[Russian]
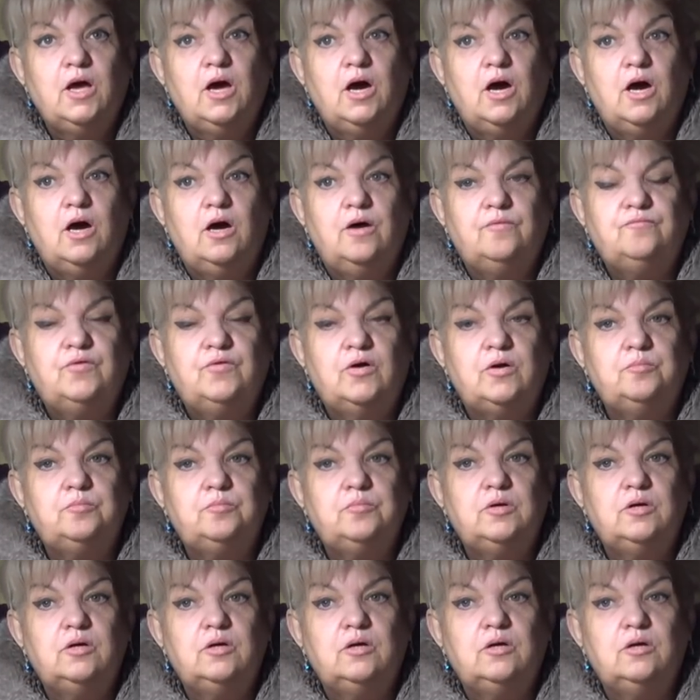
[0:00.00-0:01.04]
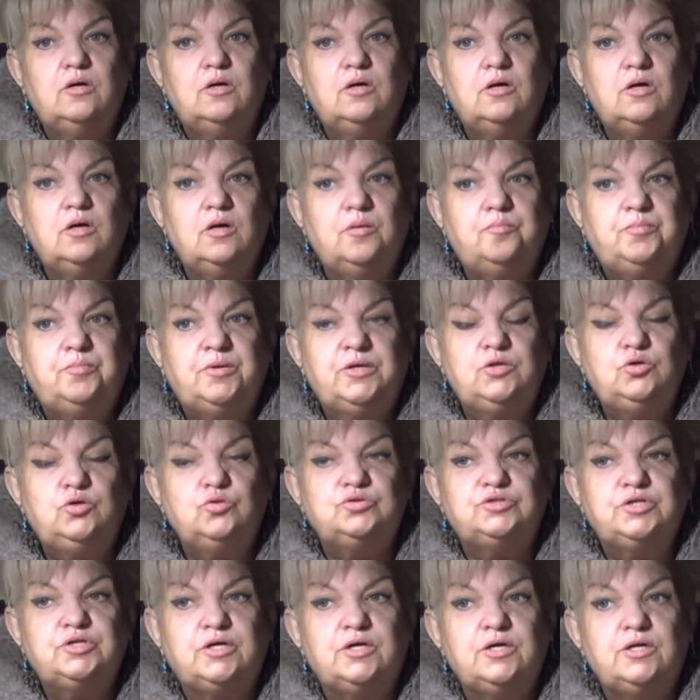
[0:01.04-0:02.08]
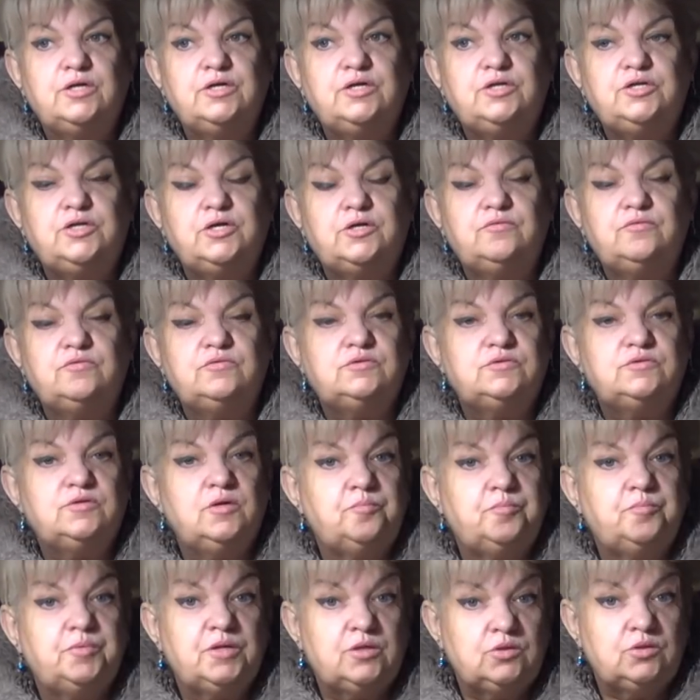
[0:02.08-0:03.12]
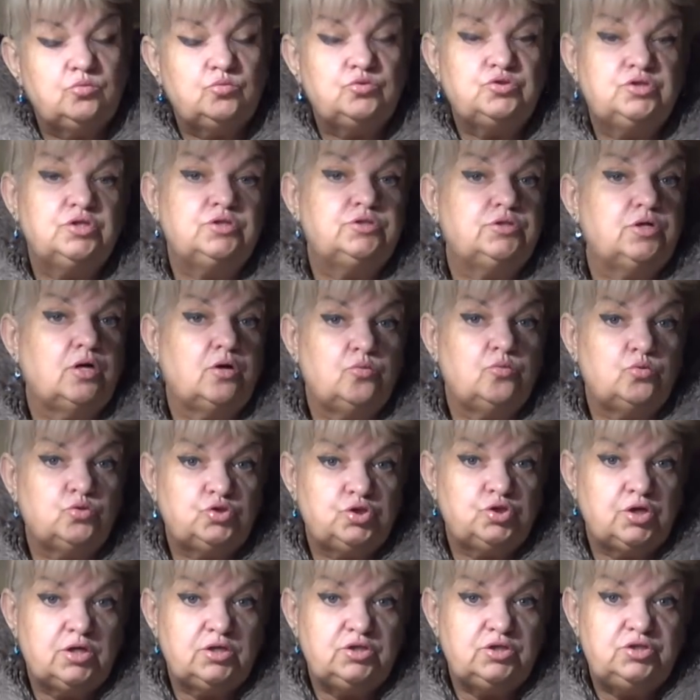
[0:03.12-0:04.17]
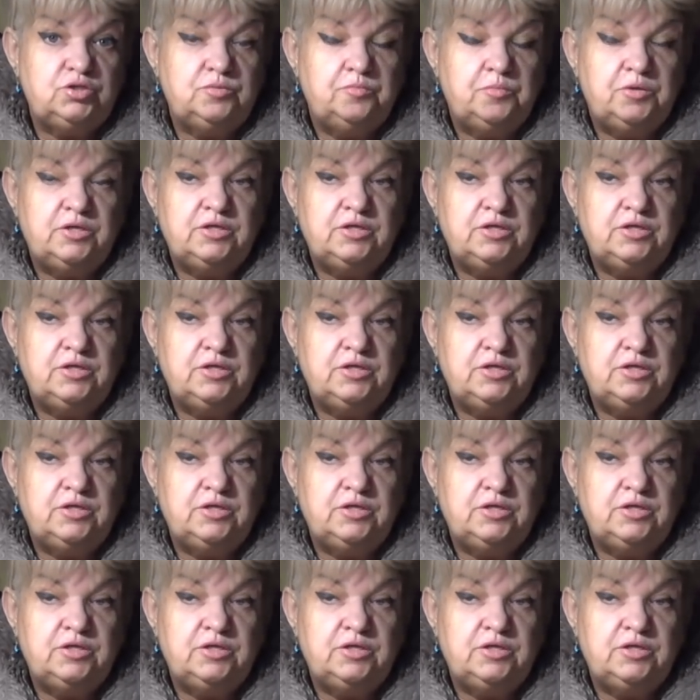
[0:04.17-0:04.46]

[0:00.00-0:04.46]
а, вам а, придется корректировать свои планы уже с окружающими.